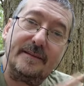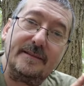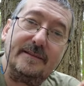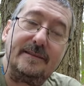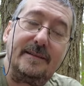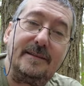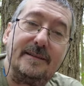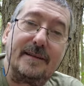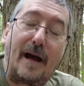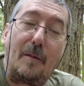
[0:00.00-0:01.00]
ist
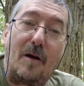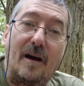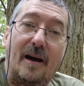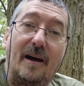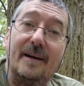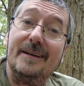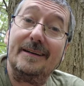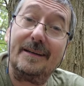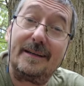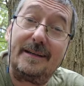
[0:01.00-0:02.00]
diese Kamera
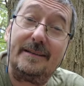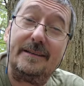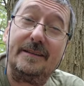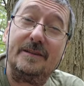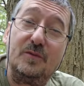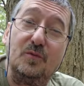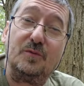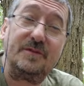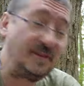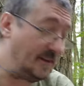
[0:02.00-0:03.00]
richtig
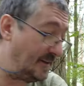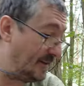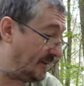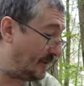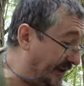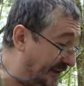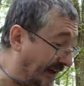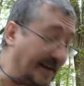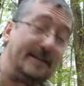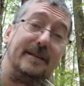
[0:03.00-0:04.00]
gut. Ich
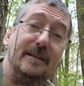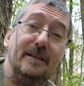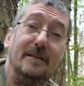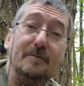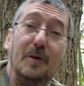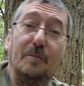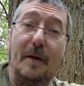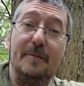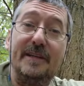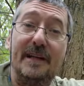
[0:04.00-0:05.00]
kann die mit
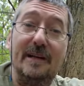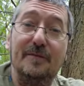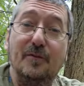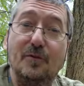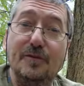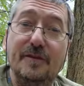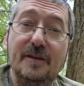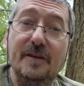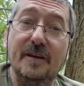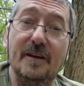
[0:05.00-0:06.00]
meinem Telefon
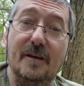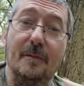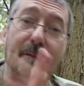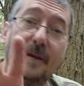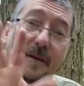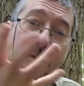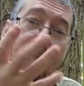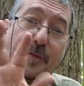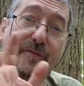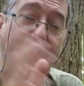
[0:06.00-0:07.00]

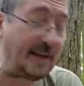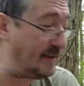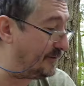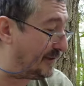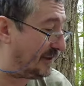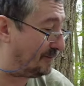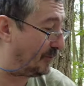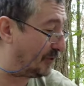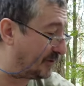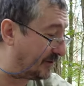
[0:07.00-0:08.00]
bewegen, wie ich
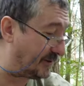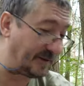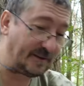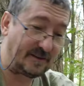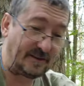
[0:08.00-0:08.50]
möchte.